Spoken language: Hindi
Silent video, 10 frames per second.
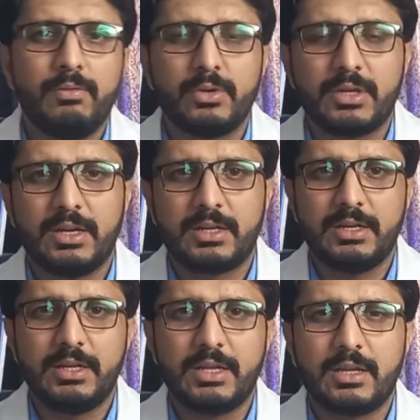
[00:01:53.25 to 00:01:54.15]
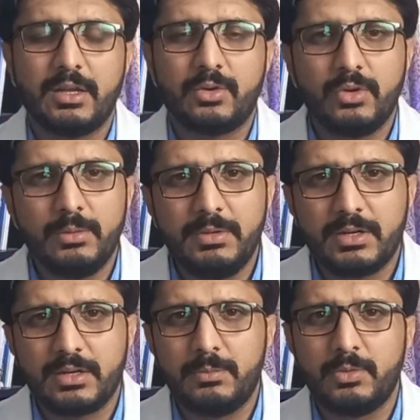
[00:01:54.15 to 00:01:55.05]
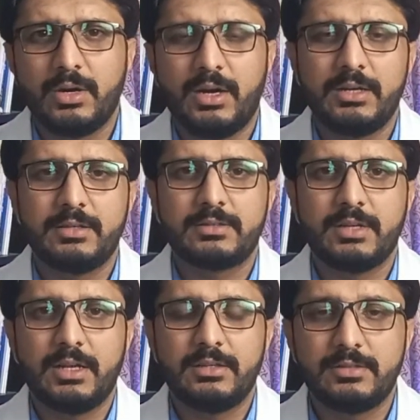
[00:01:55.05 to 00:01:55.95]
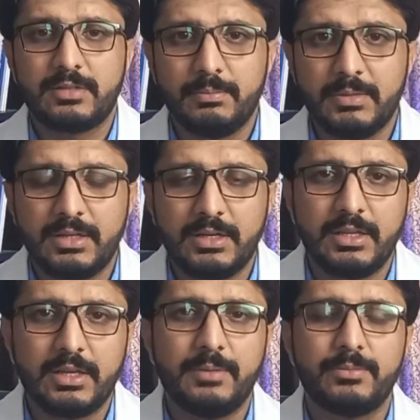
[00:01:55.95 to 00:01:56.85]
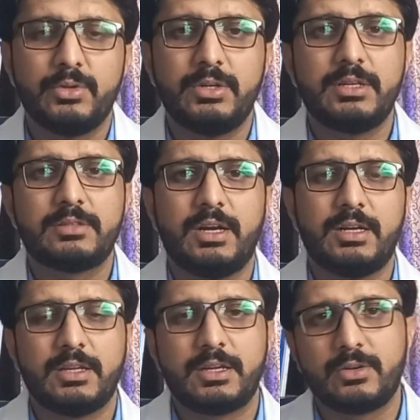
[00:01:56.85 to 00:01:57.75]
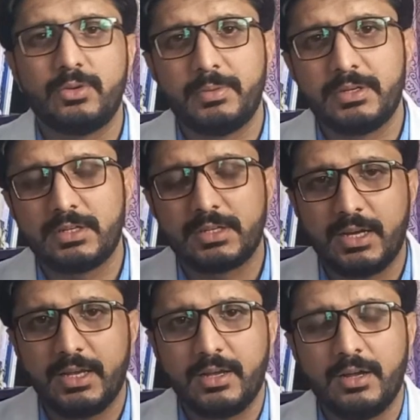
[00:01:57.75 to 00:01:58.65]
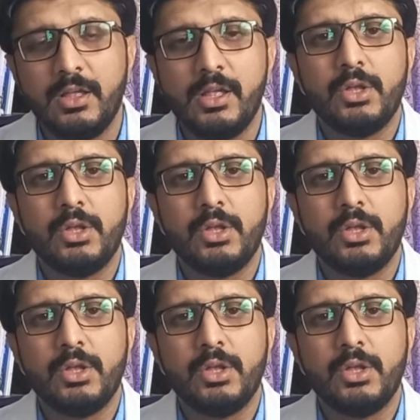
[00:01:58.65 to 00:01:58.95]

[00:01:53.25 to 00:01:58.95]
वो क्या करेंगे कि कोई भी अगर बुखार के साथ जिसम में दर्द कमज़ोरी के साथ अगर कोई पेशेंट आएगा